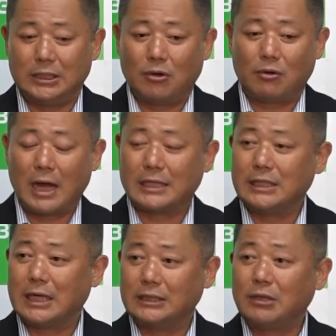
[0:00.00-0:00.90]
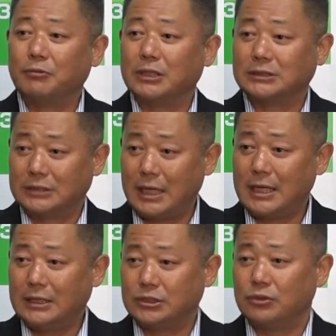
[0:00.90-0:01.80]
国会議員がいてもですね、
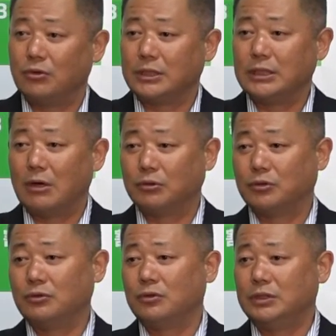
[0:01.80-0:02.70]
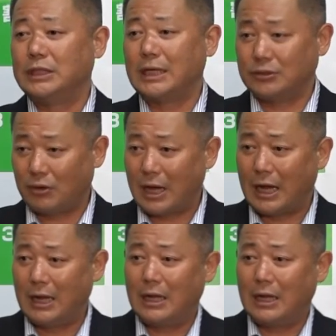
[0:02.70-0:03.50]
地方議員がほとんどいないとか、